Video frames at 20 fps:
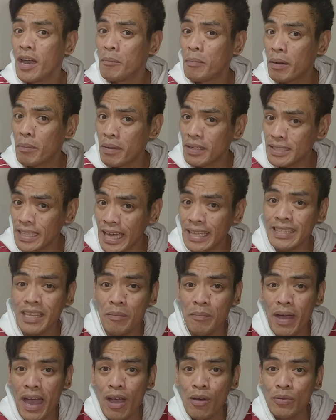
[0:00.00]
pag
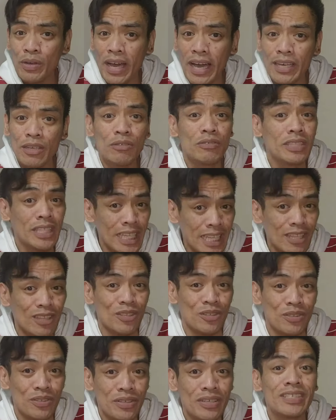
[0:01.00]
magtatrabaho na kayo
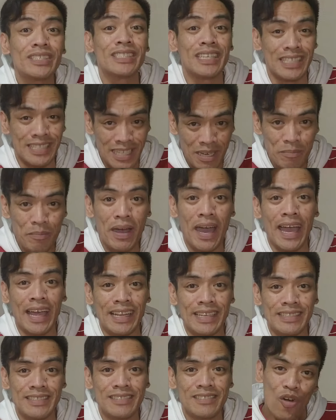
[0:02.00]
dito sa Japan.